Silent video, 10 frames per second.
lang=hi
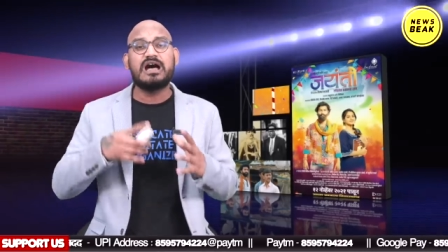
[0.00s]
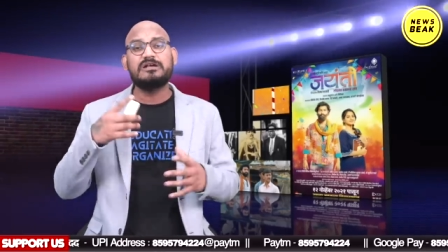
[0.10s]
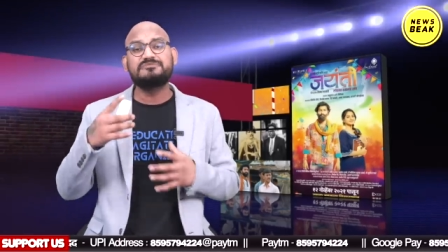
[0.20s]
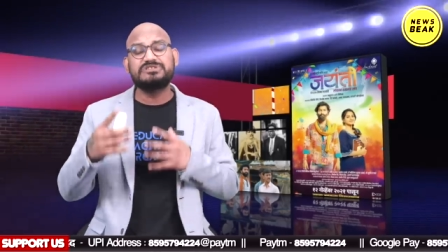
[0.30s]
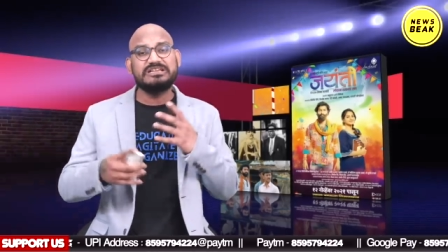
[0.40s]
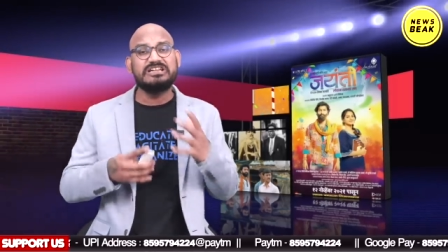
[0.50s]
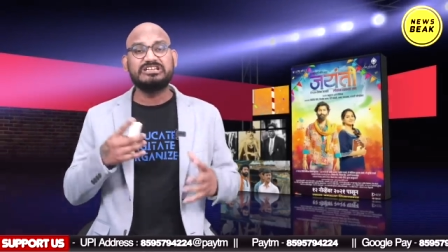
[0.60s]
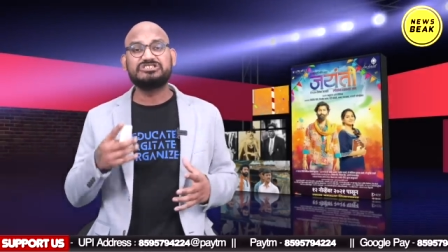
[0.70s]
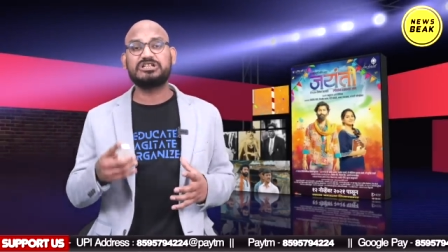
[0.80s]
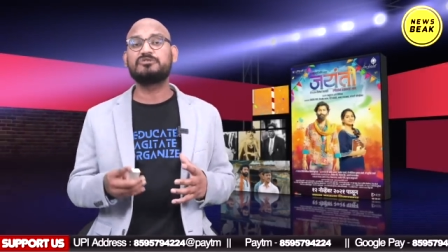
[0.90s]
आपसी
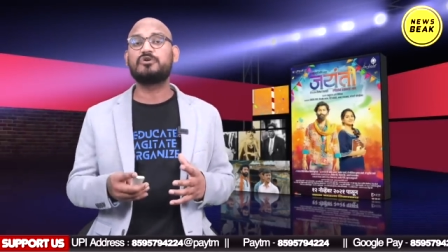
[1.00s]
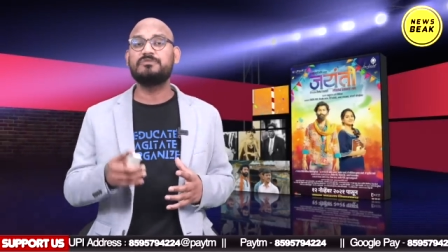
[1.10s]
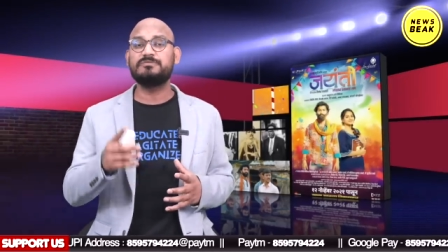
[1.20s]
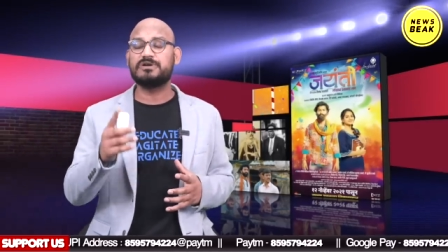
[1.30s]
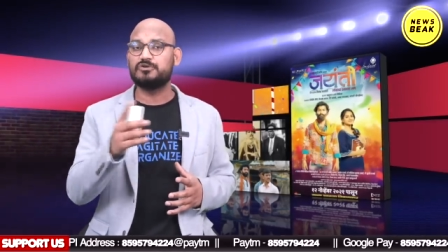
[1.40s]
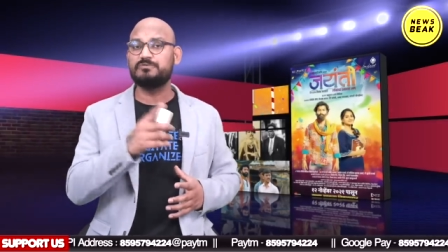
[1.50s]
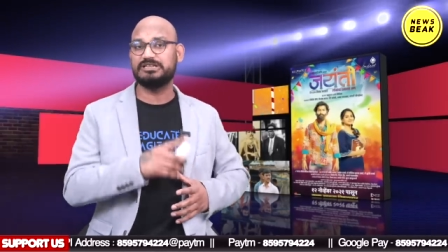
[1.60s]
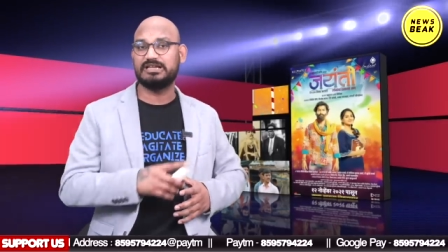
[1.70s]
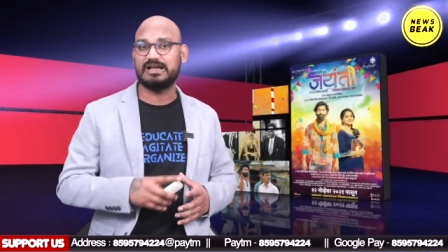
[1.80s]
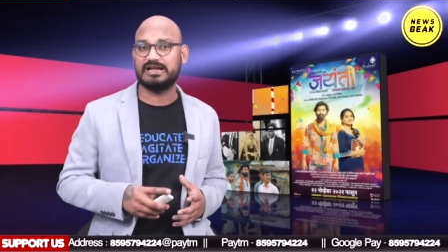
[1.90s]
खींचतान को भी बखूबी
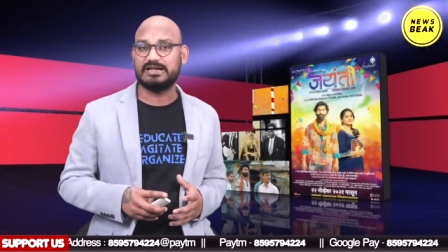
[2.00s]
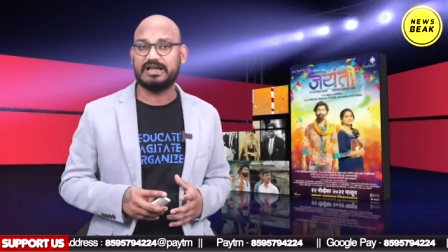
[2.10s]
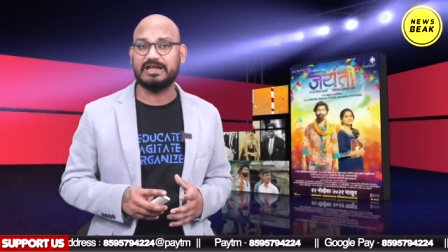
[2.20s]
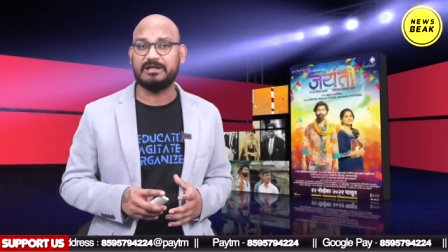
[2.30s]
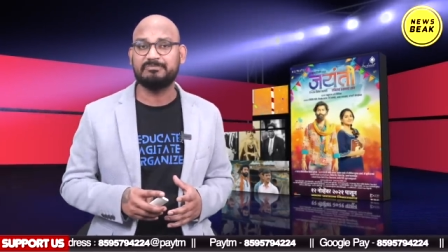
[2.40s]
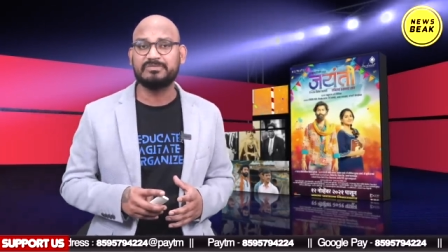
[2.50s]
दिखाया गया है